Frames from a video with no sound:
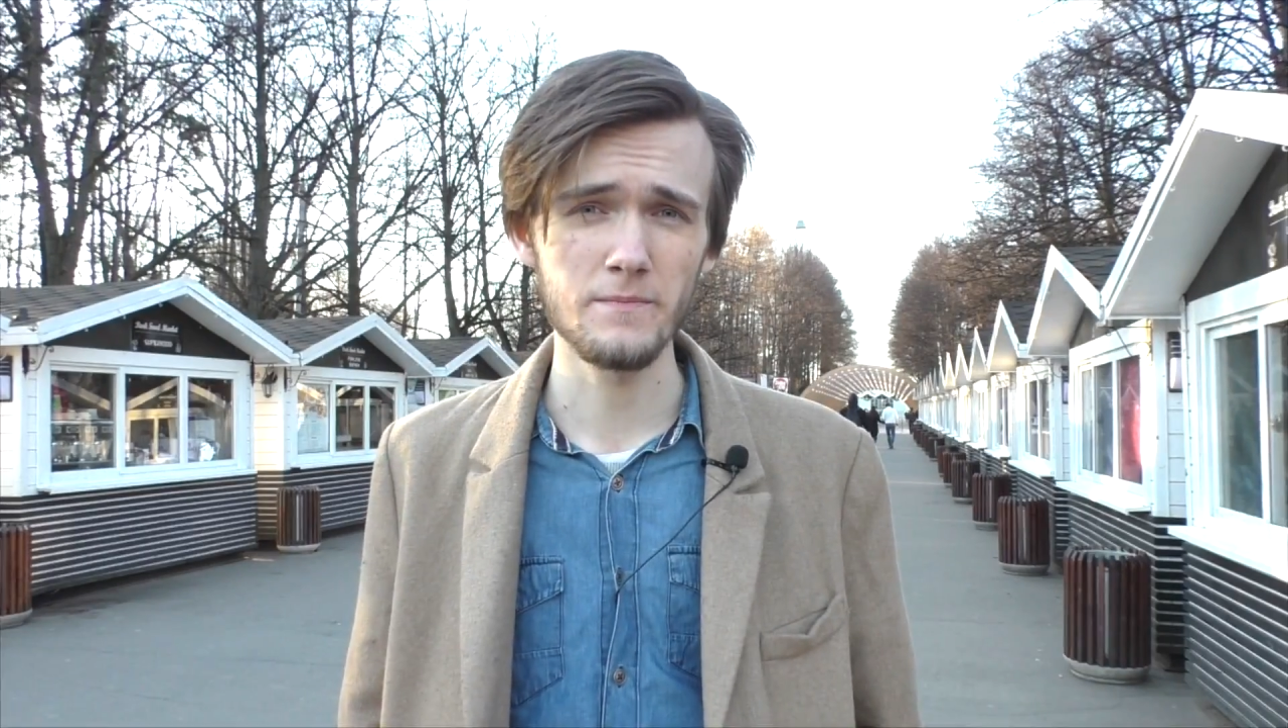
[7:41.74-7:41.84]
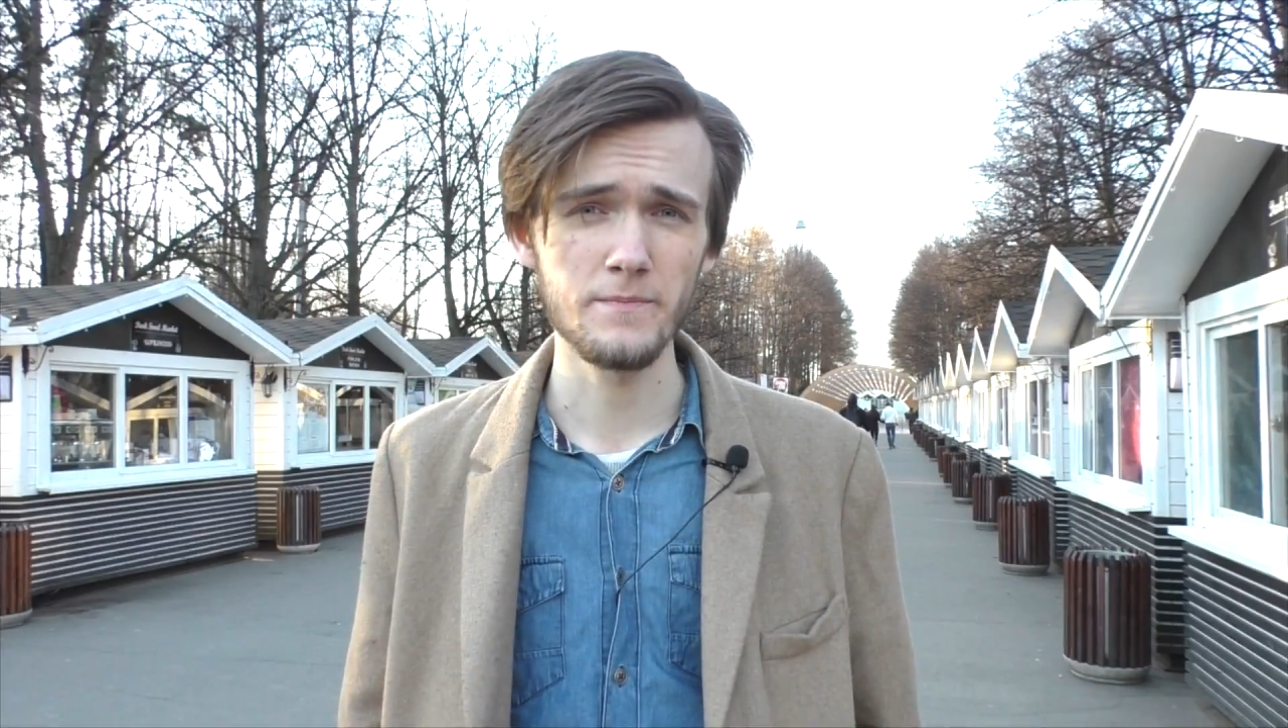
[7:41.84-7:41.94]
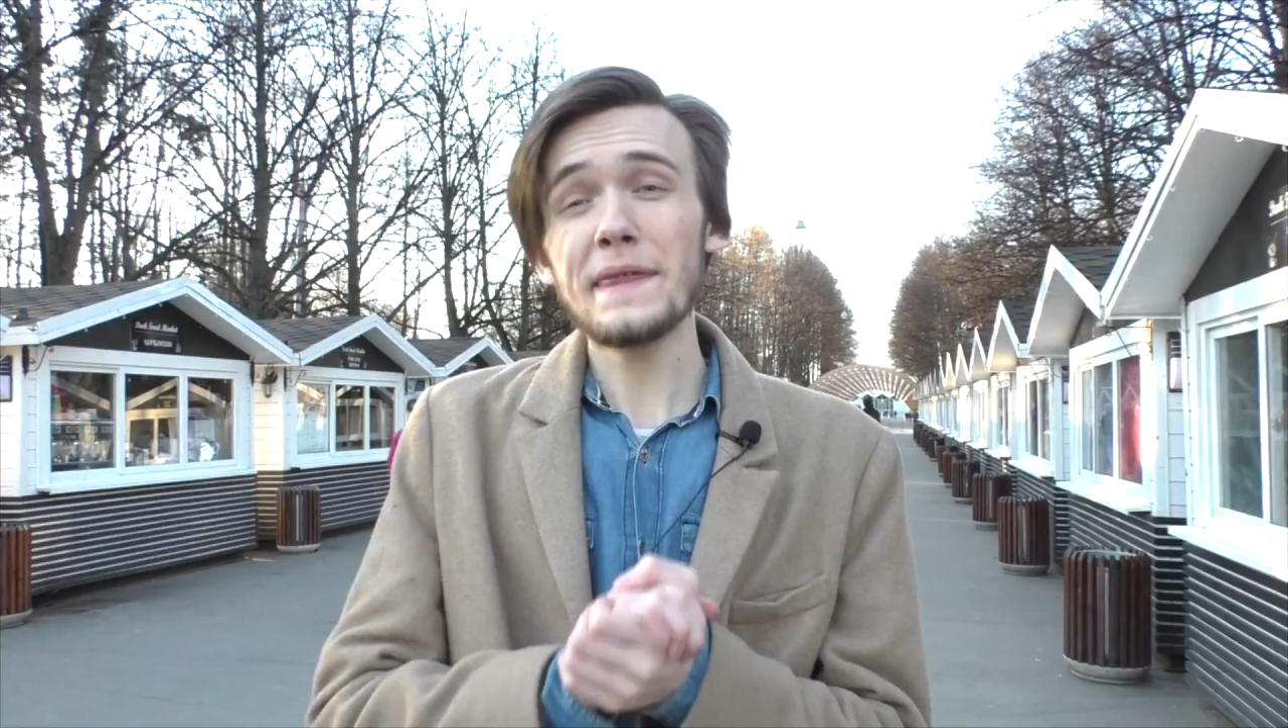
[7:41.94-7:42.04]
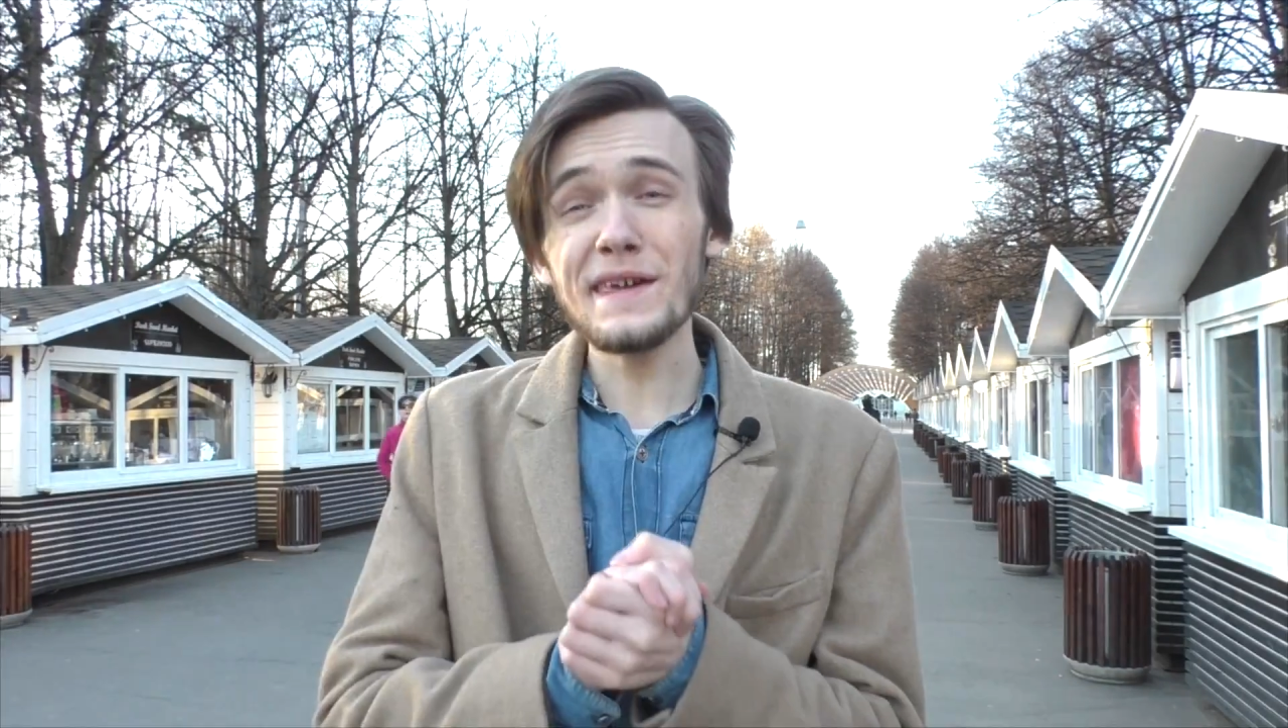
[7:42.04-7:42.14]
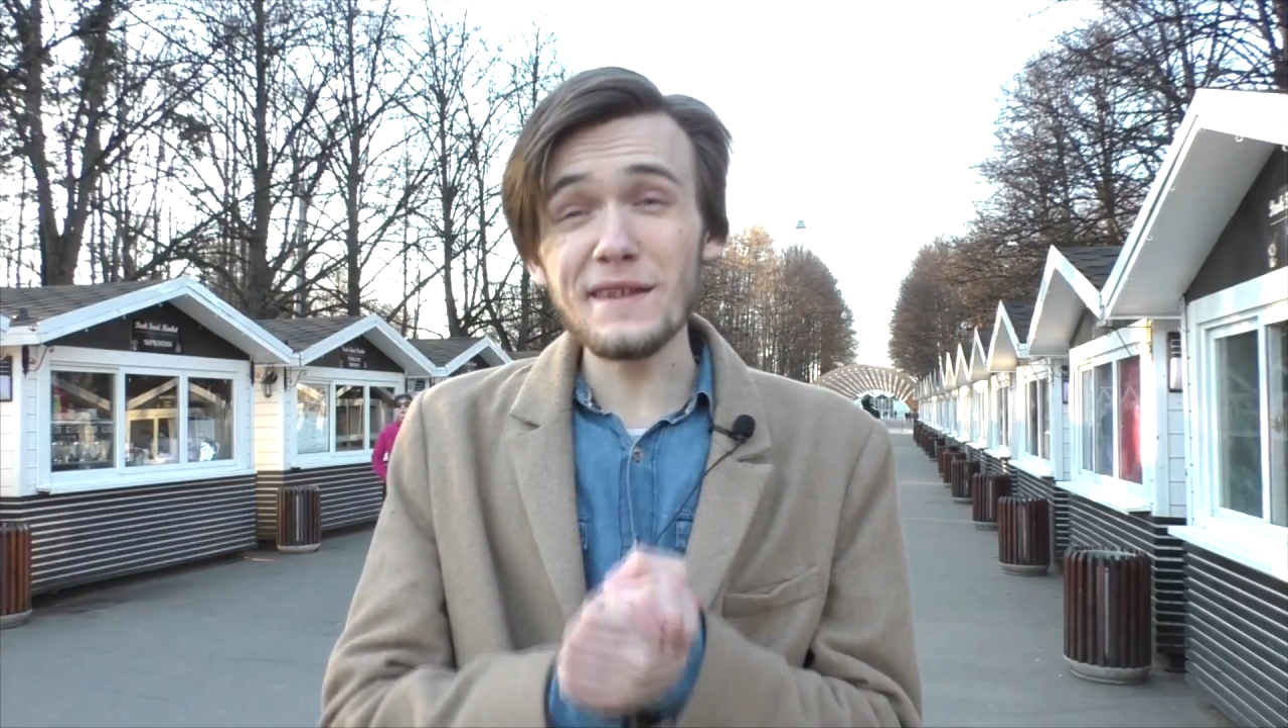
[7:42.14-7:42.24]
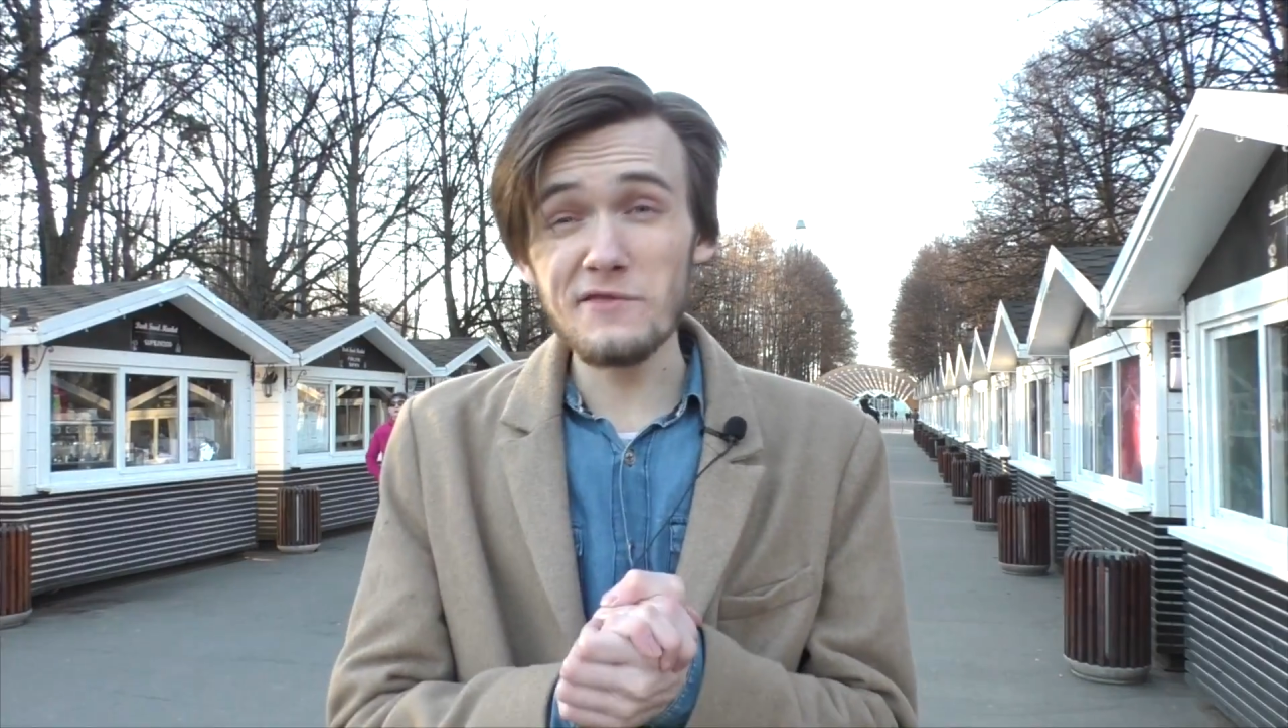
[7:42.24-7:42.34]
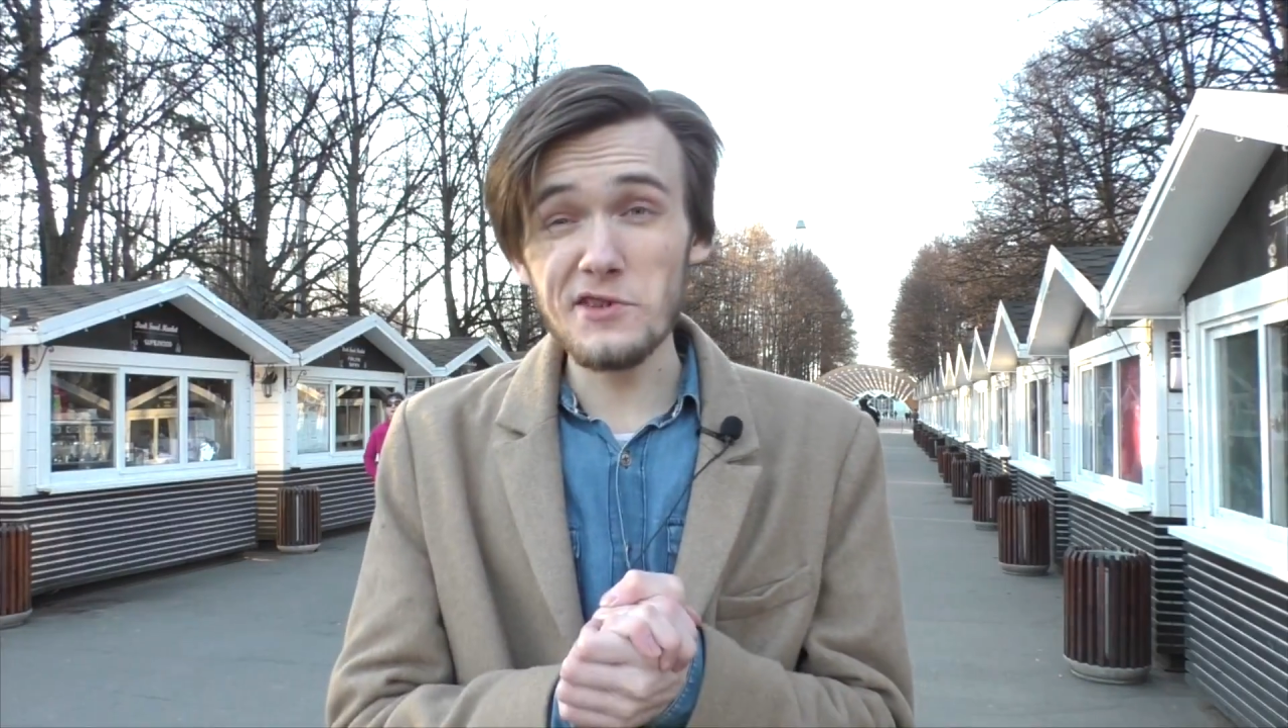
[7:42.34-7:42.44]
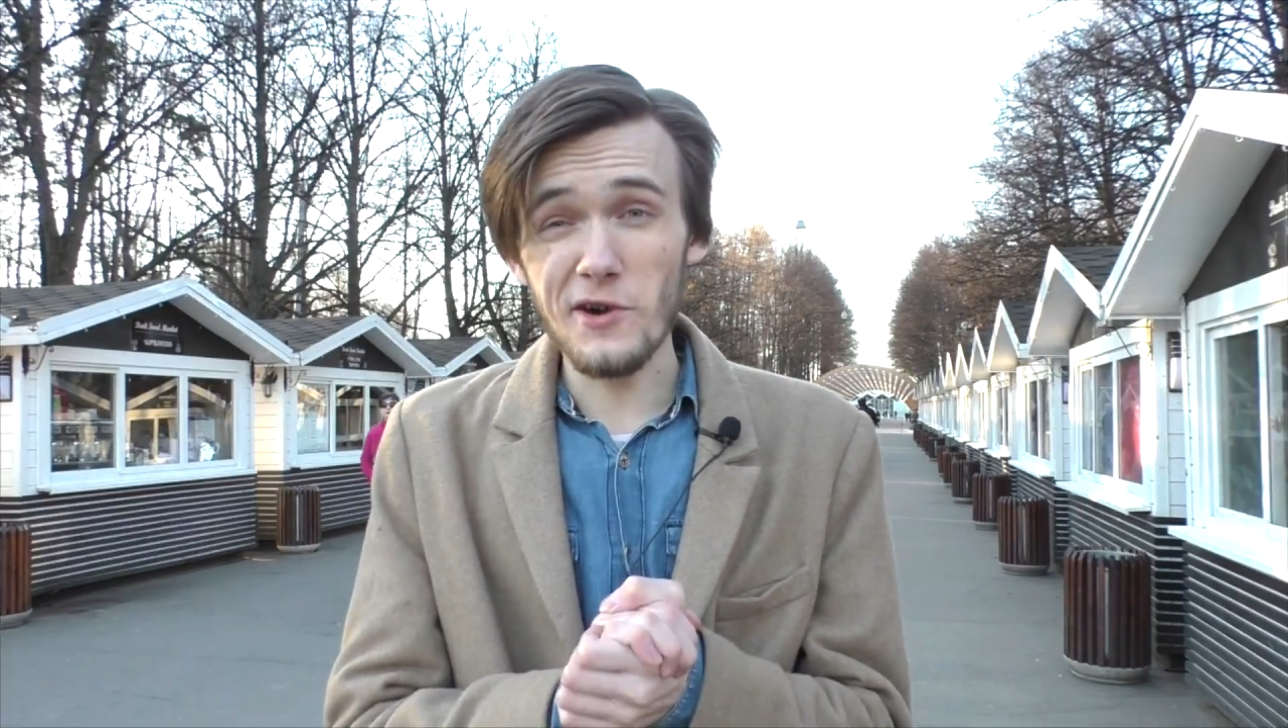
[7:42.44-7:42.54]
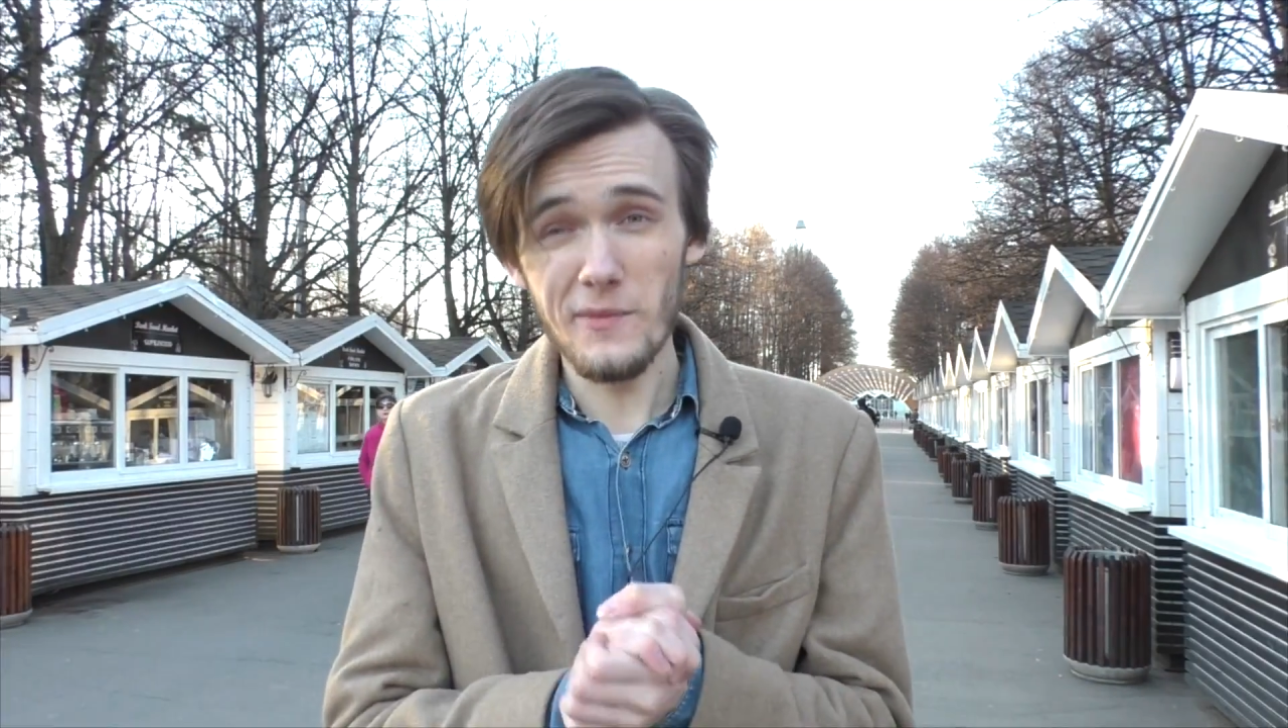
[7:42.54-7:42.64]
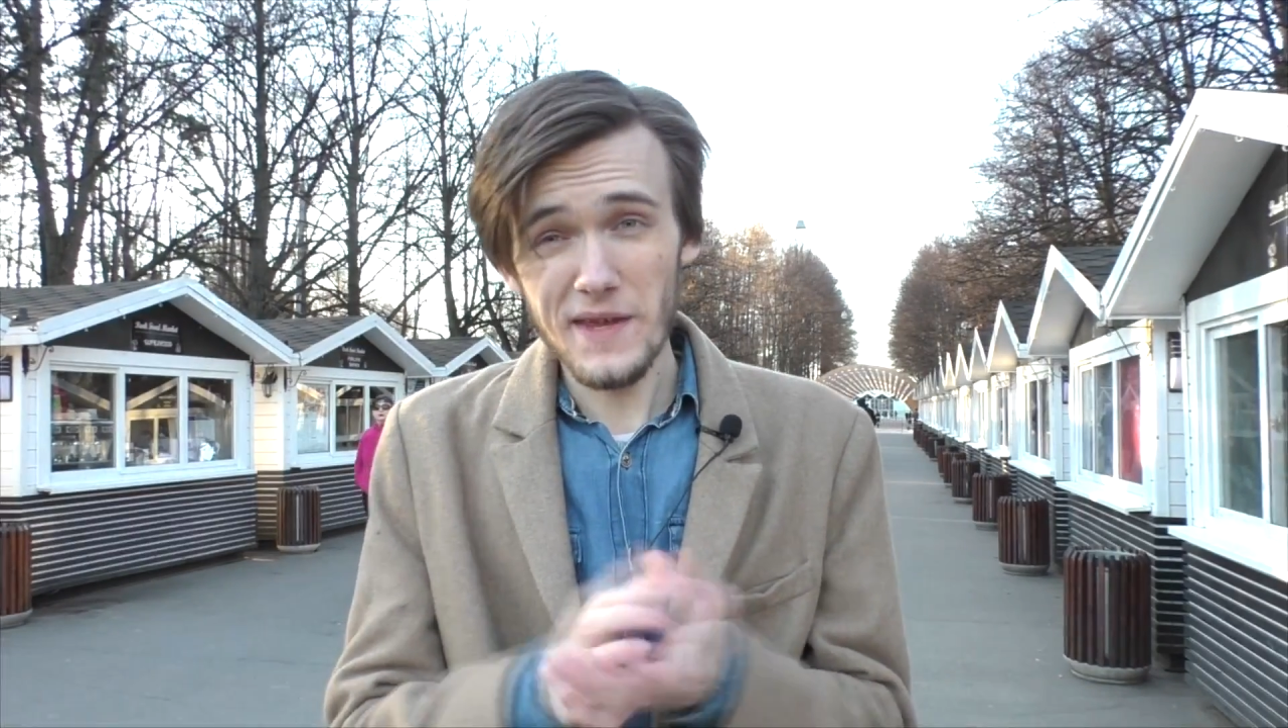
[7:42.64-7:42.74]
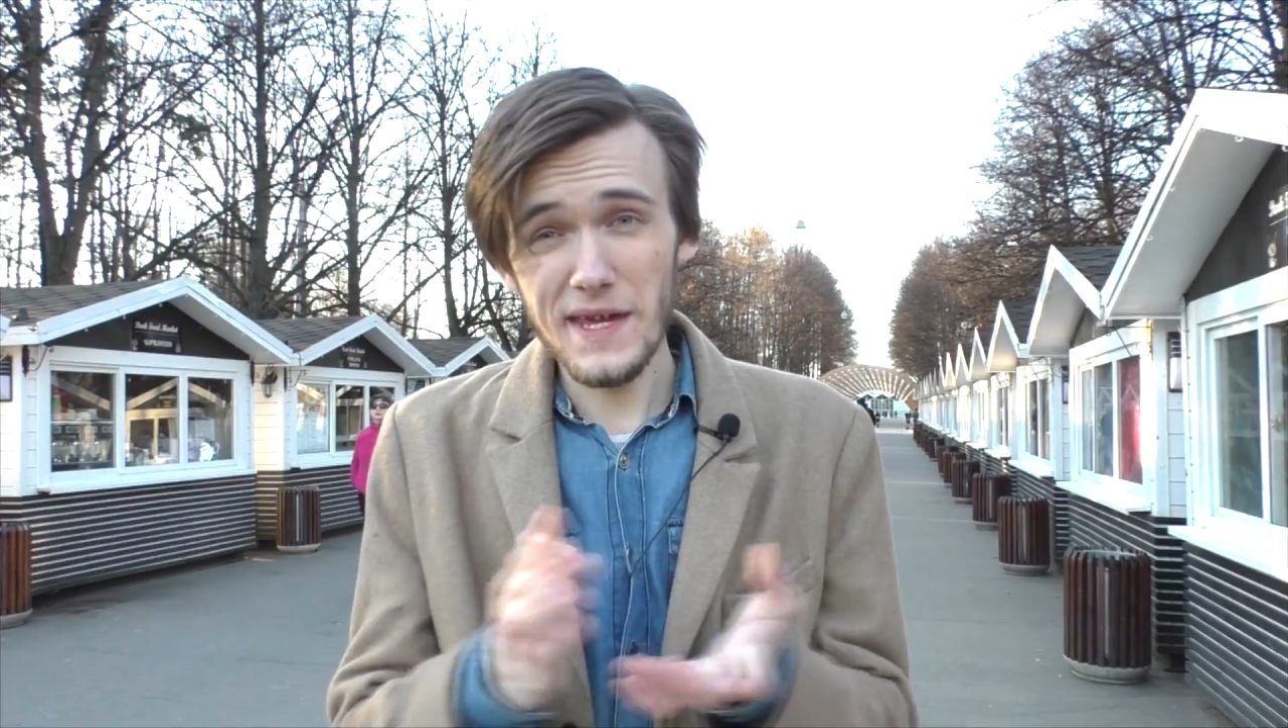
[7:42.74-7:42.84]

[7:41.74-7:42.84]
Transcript: На этом все.